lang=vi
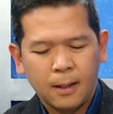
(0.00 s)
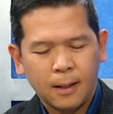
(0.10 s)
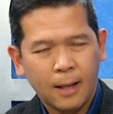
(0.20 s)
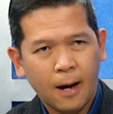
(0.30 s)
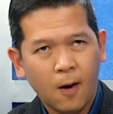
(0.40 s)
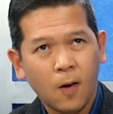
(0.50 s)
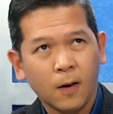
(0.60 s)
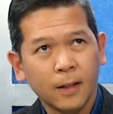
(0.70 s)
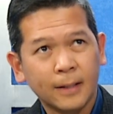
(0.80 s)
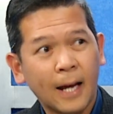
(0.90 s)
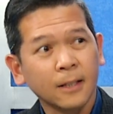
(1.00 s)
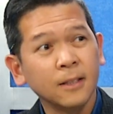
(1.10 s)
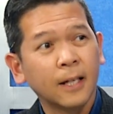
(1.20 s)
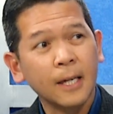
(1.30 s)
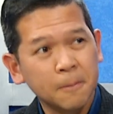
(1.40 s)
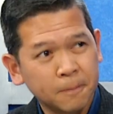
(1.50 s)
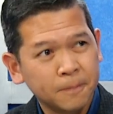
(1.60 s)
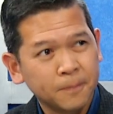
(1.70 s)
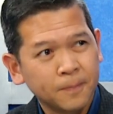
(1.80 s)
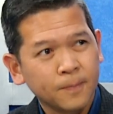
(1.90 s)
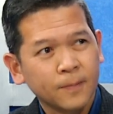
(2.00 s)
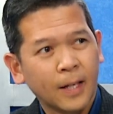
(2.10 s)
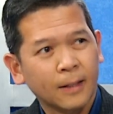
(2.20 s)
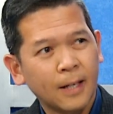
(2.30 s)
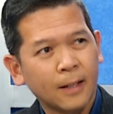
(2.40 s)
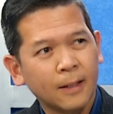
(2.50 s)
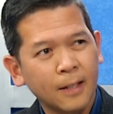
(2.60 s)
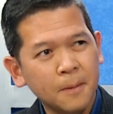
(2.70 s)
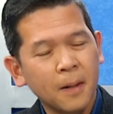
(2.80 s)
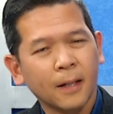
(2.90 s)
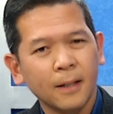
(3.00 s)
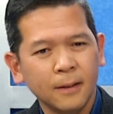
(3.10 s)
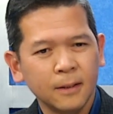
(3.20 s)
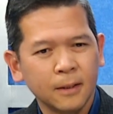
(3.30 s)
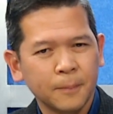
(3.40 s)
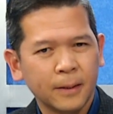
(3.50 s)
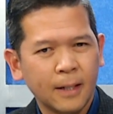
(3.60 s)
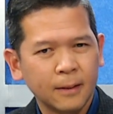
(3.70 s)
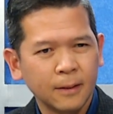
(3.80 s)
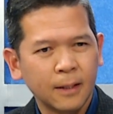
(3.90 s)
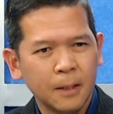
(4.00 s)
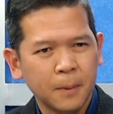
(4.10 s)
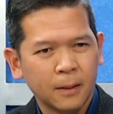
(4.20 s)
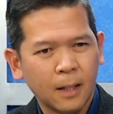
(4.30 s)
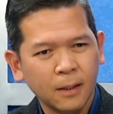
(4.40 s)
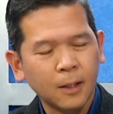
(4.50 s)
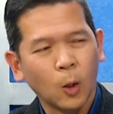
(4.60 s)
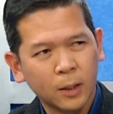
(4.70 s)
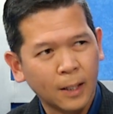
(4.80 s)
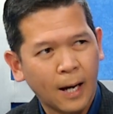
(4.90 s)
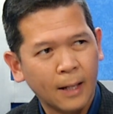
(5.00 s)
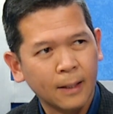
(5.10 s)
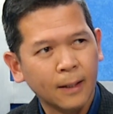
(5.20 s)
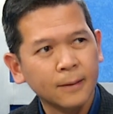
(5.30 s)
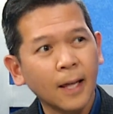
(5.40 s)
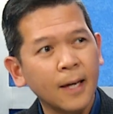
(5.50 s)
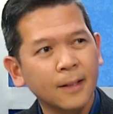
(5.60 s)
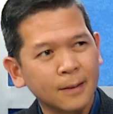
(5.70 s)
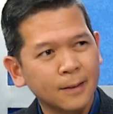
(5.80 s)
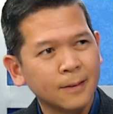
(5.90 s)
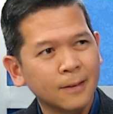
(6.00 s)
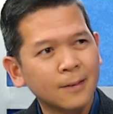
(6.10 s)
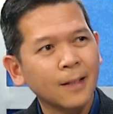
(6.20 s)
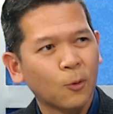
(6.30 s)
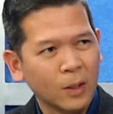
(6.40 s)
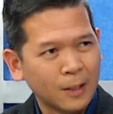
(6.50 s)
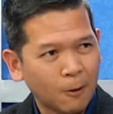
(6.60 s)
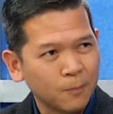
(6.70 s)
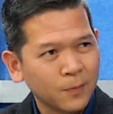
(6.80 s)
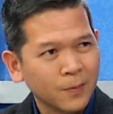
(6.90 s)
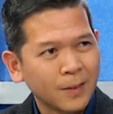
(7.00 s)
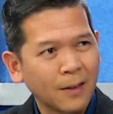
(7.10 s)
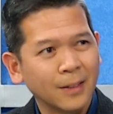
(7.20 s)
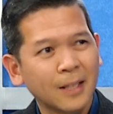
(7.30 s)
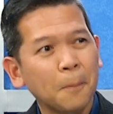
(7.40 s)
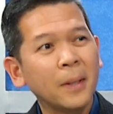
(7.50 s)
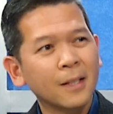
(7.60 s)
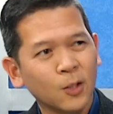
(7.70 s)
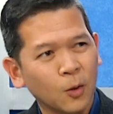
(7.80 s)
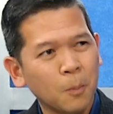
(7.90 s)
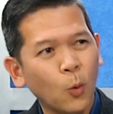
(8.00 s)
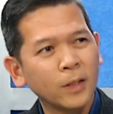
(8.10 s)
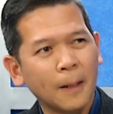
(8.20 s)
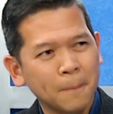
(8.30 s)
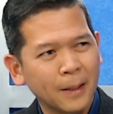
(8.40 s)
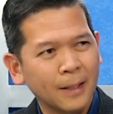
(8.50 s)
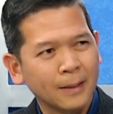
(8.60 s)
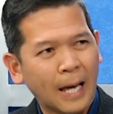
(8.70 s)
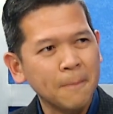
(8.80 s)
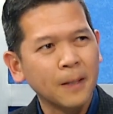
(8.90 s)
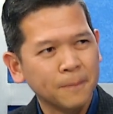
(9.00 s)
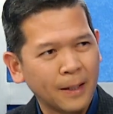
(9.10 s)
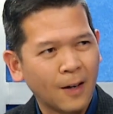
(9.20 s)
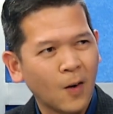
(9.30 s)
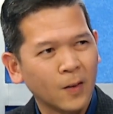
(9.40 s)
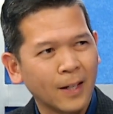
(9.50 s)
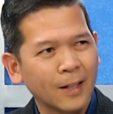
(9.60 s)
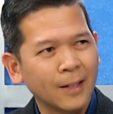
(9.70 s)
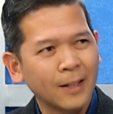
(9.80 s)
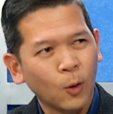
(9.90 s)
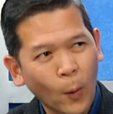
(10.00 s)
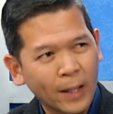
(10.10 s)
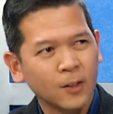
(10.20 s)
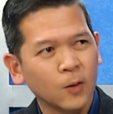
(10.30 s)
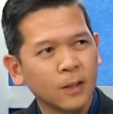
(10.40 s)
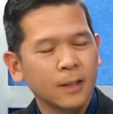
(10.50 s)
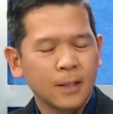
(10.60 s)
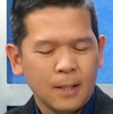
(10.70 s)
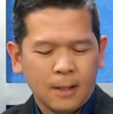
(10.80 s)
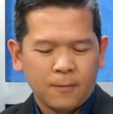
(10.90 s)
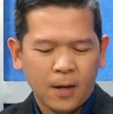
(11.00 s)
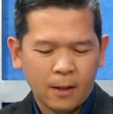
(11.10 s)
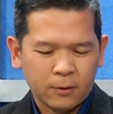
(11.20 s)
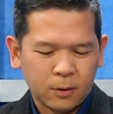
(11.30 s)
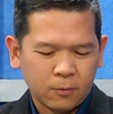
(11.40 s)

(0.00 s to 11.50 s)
là họ là đang đương kim thành ra khi mà cái người mà ra đương kim mà ra ứng cử trở lại cái tên nó rất là quan trọng tại người ta biết rồi 4 năm hay là 8 năm nay họ đã quen rồi về